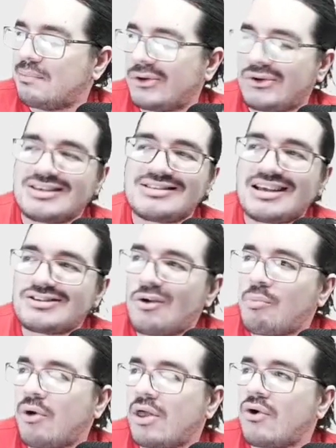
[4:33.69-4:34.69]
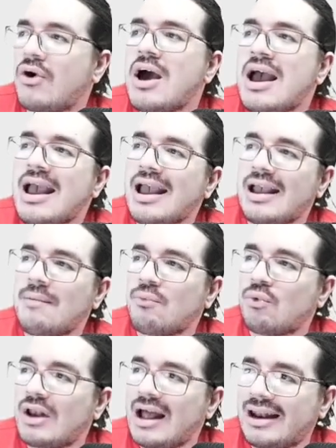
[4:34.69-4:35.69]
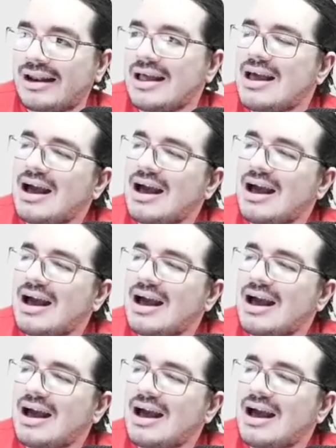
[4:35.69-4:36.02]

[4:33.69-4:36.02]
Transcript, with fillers: pero quizás lo puedo emular.